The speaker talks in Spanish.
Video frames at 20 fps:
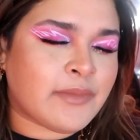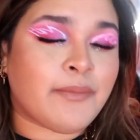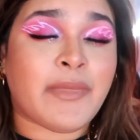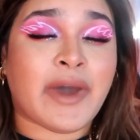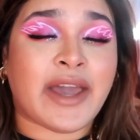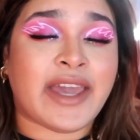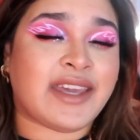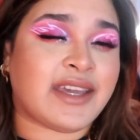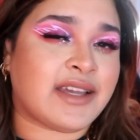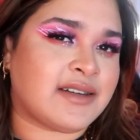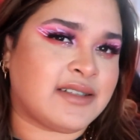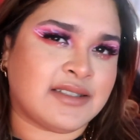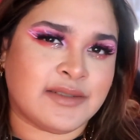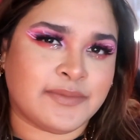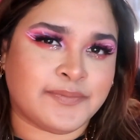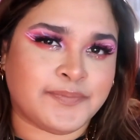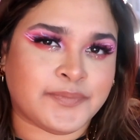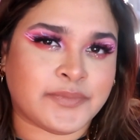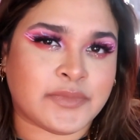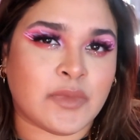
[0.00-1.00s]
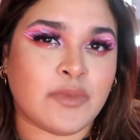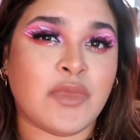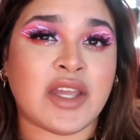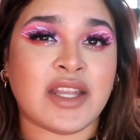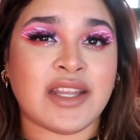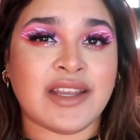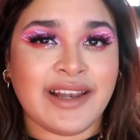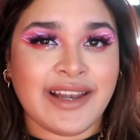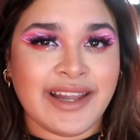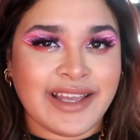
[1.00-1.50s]
bikers.
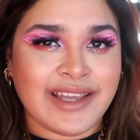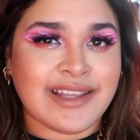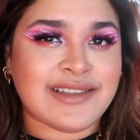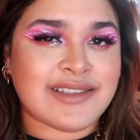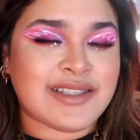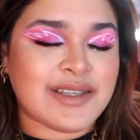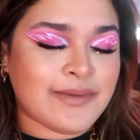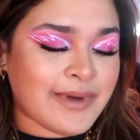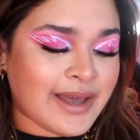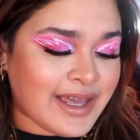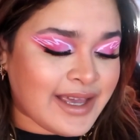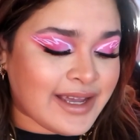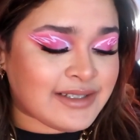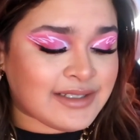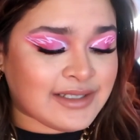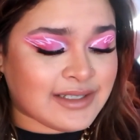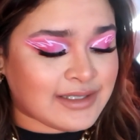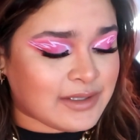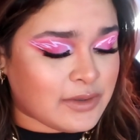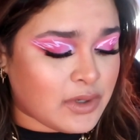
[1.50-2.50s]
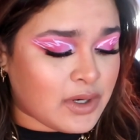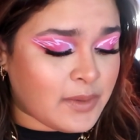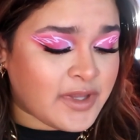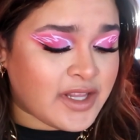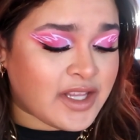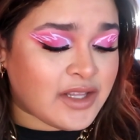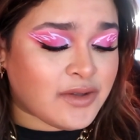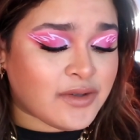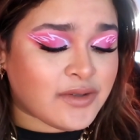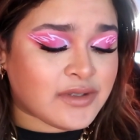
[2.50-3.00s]
Vienen leggings y bikers que
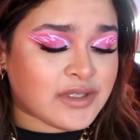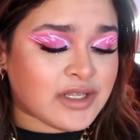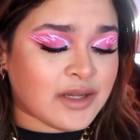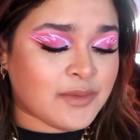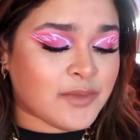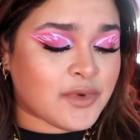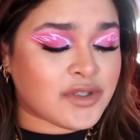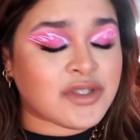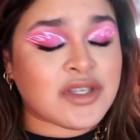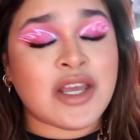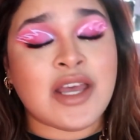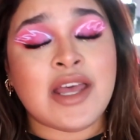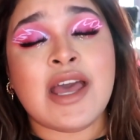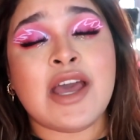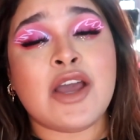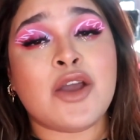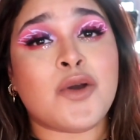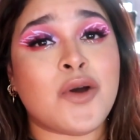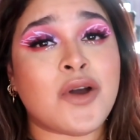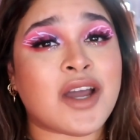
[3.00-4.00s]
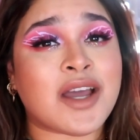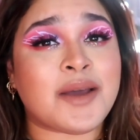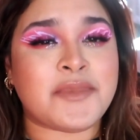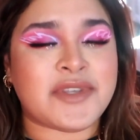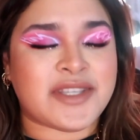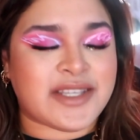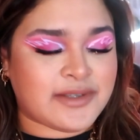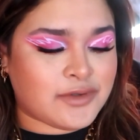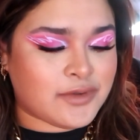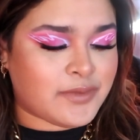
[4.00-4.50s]
seguramente todos tenemos, con
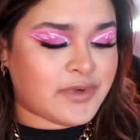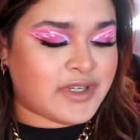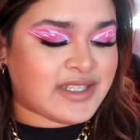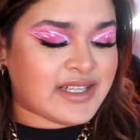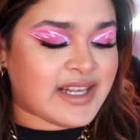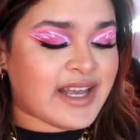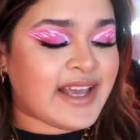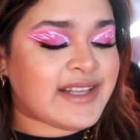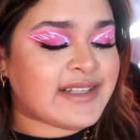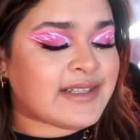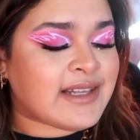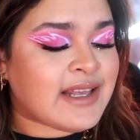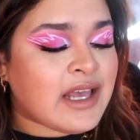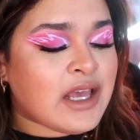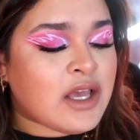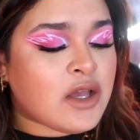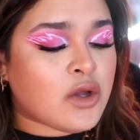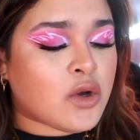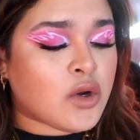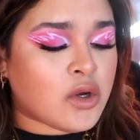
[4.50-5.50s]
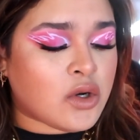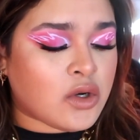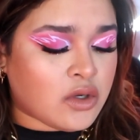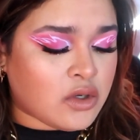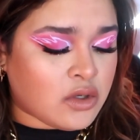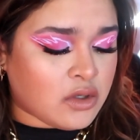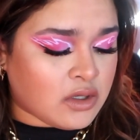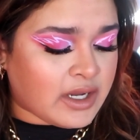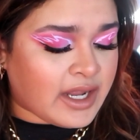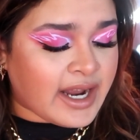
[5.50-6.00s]
camisas oversize,
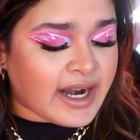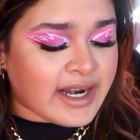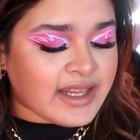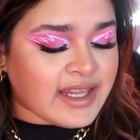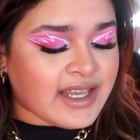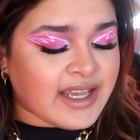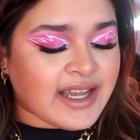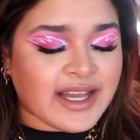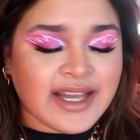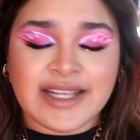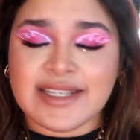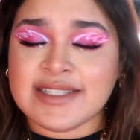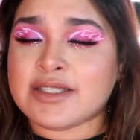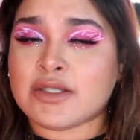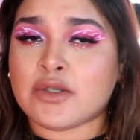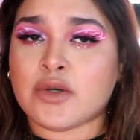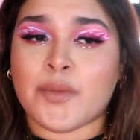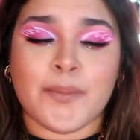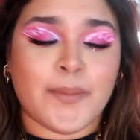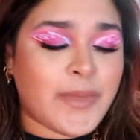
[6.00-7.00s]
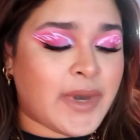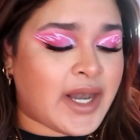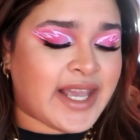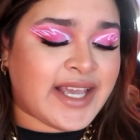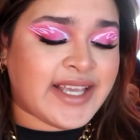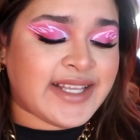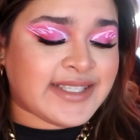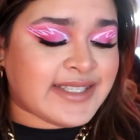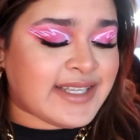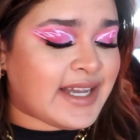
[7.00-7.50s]
con cardigans, con
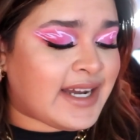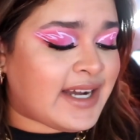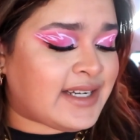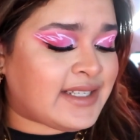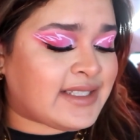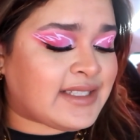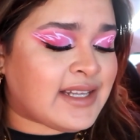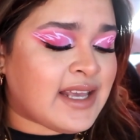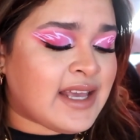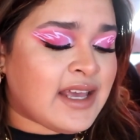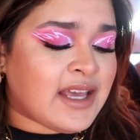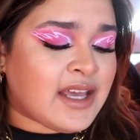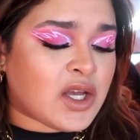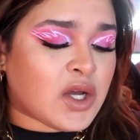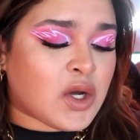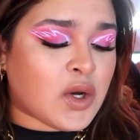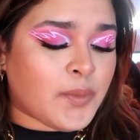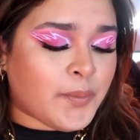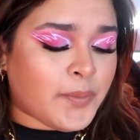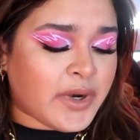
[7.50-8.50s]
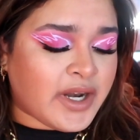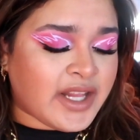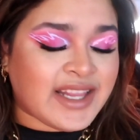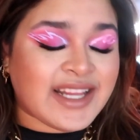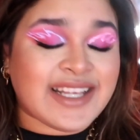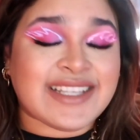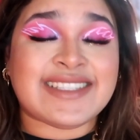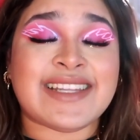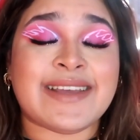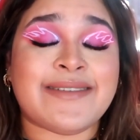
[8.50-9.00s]
blazers, con
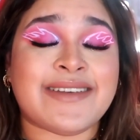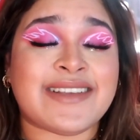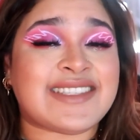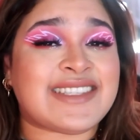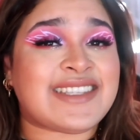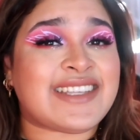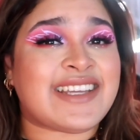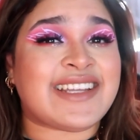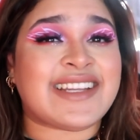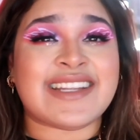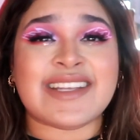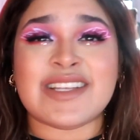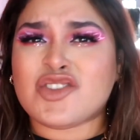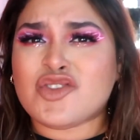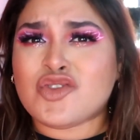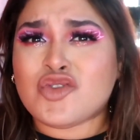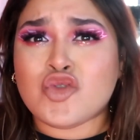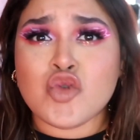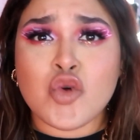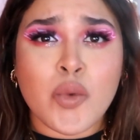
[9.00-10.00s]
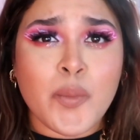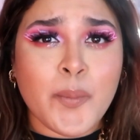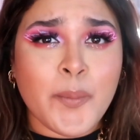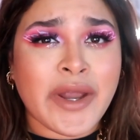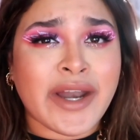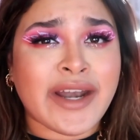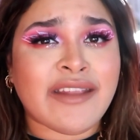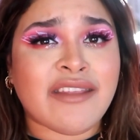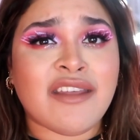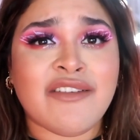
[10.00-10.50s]
prendas de vestir,
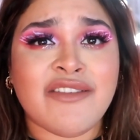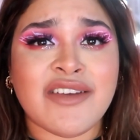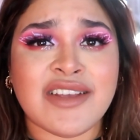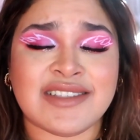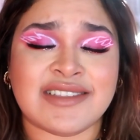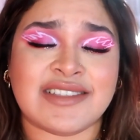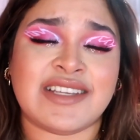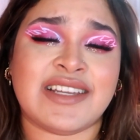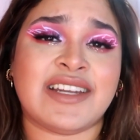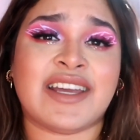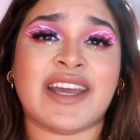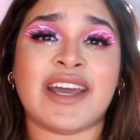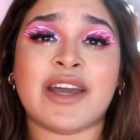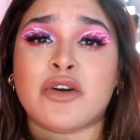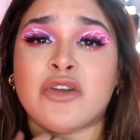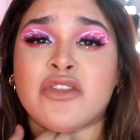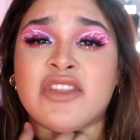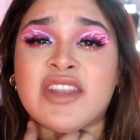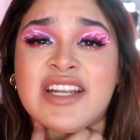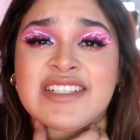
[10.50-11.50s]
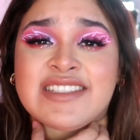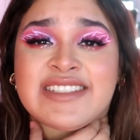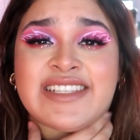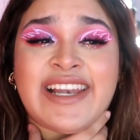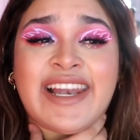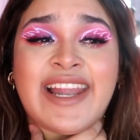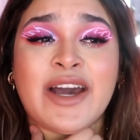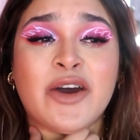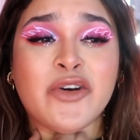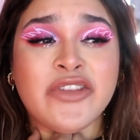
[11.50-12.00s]
súper de vestir que
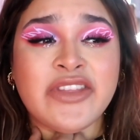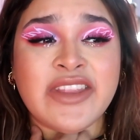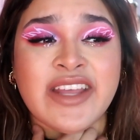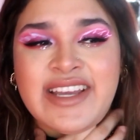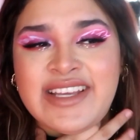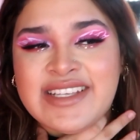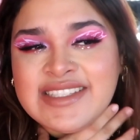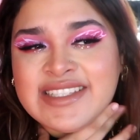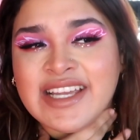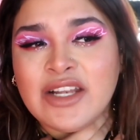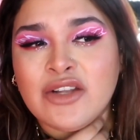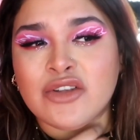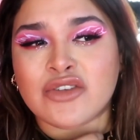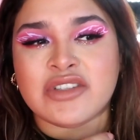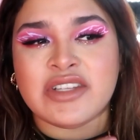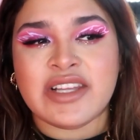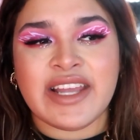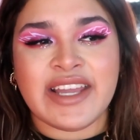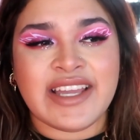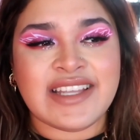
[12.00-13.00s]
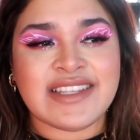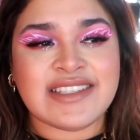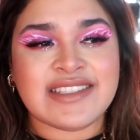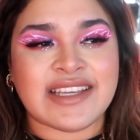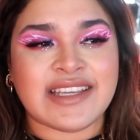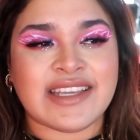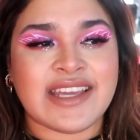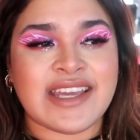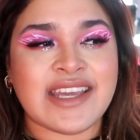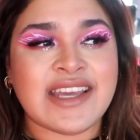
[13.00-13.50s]
contrasten. La onda es que los
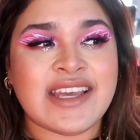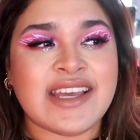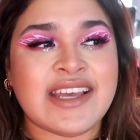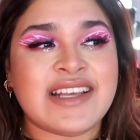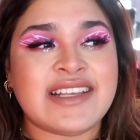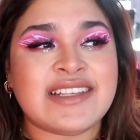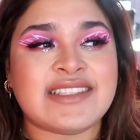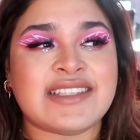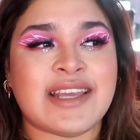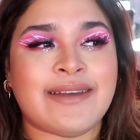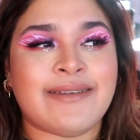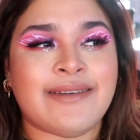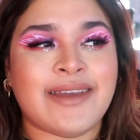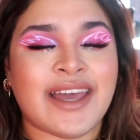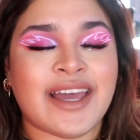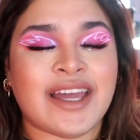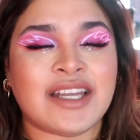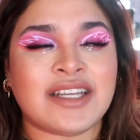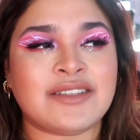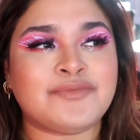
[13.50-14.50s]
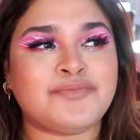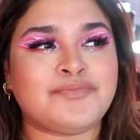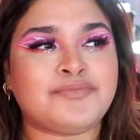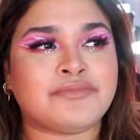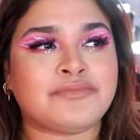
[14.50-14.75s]
leggings aquí se vean